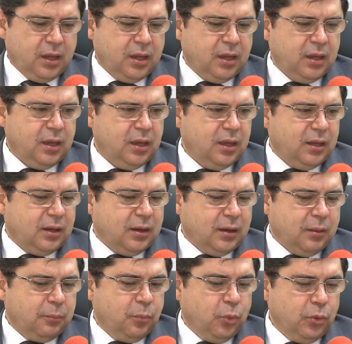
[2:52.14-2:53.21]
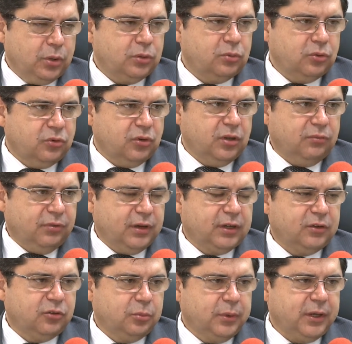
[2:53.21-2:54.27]
é, muitos,
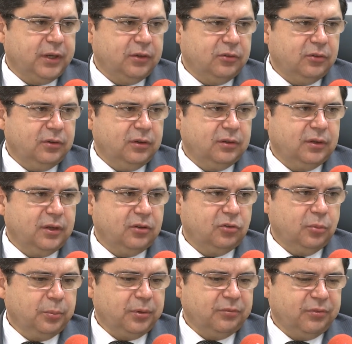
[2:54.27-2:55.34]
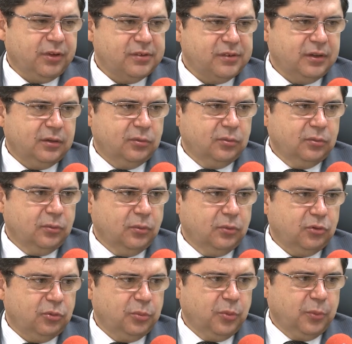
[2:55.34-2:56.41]
infelizmente, deixam para fazer no
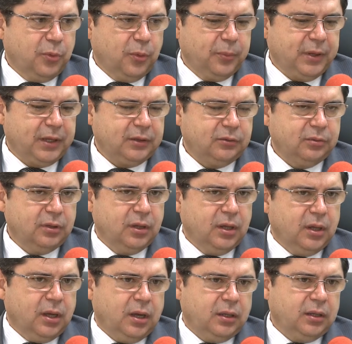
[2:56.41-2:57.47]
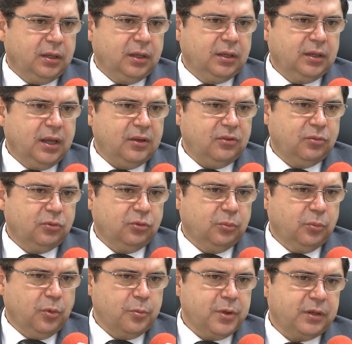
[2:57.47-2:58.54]
último momento. E nesse último
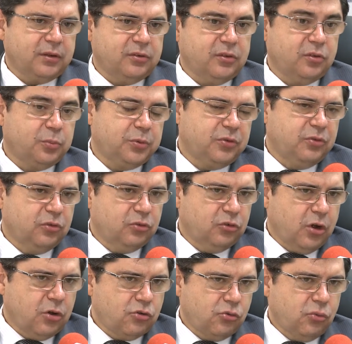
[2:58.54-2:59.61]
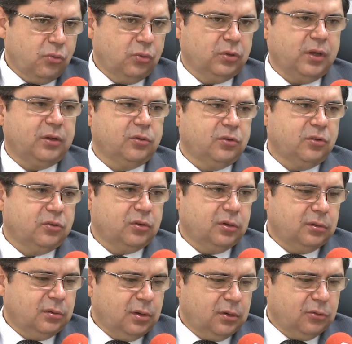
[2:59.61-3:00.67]
momento, às vezes preciso de ajuda, e os
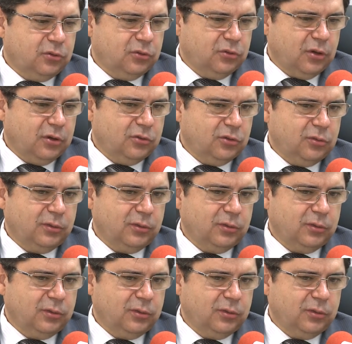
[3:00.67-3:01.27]
escritórios de